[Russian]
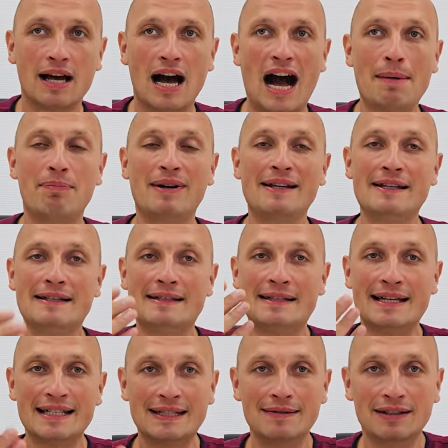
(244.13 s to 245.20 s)
а при
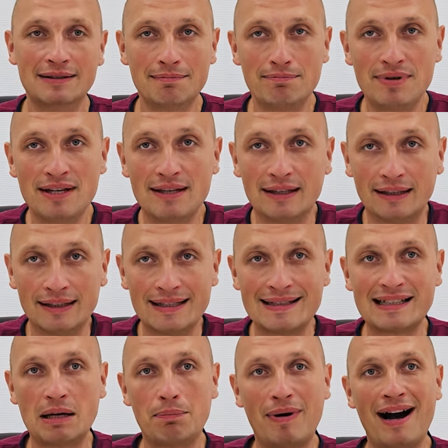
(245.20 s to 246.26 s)
естественном беге
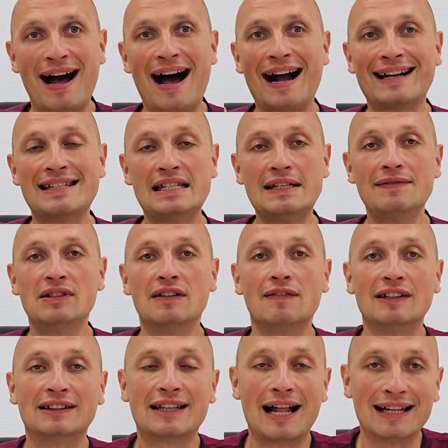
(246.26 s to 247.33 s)
стопа активно
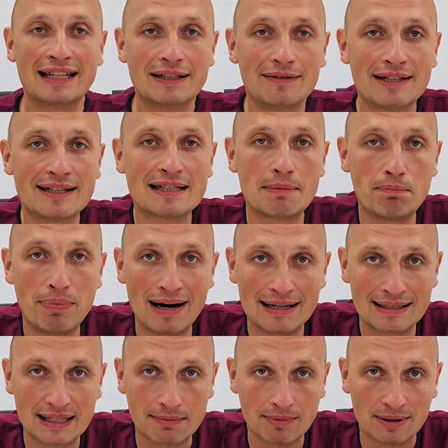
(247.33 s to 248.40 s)
выталкивается
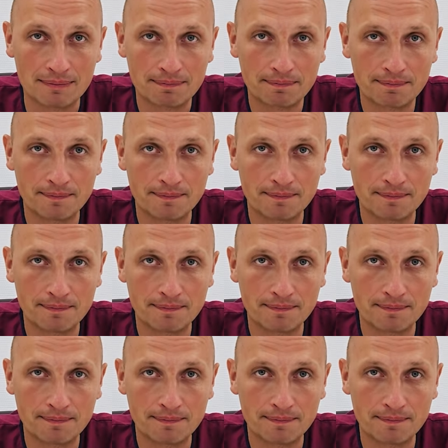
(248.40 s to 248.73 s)
пальцами.